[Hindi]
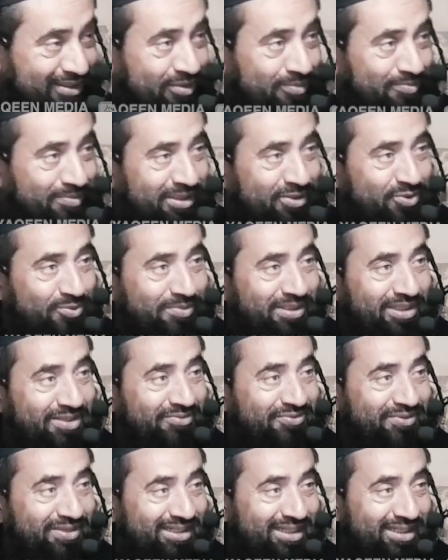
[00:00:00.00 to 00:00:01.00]
मैं
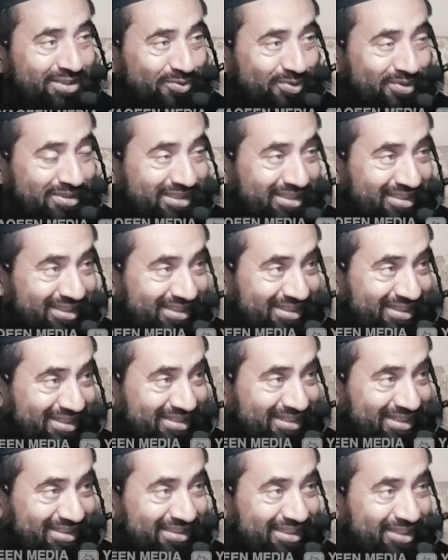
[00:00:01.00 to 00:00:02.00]
तुम्हारी फरियाद रसी नहीं कर
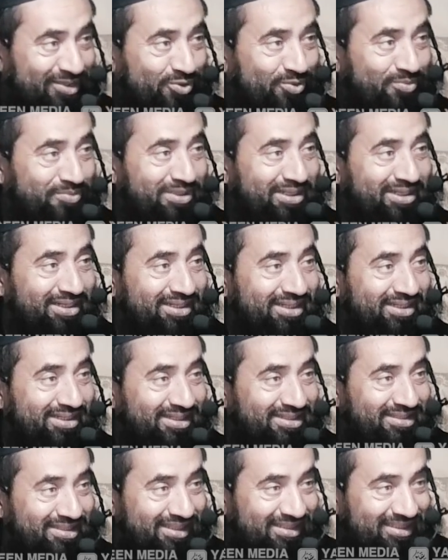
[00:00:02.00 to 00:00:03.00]
सकता तुम मेरे नहीं
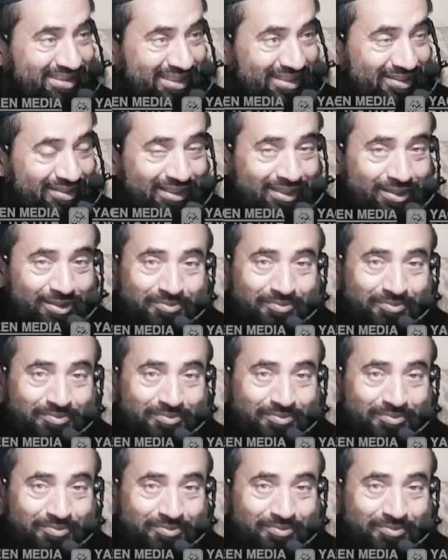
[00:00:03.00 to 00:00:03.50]
कर सकते